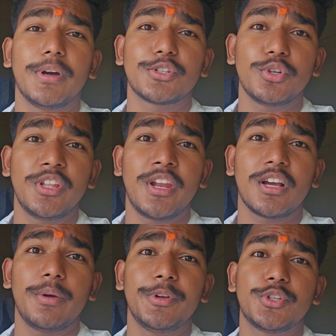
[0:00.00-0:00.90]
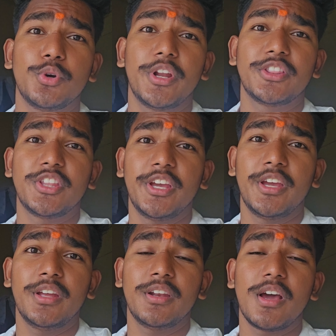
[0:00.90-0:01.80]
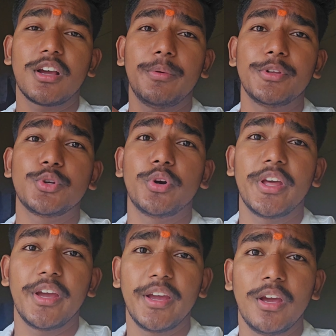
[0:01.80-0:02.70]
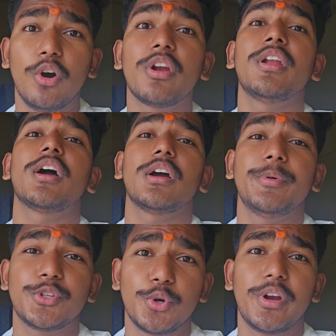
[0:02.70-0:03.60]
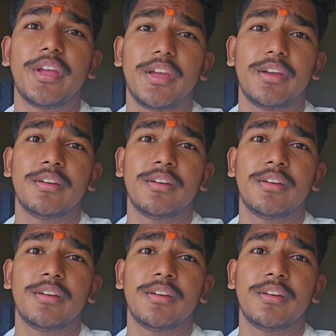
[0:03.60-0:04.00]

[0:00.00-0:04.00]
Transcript: बकचोदी ना कभी छोड़े थे ना कभी छोड़े हैं और ना कभी छोड़ेंगे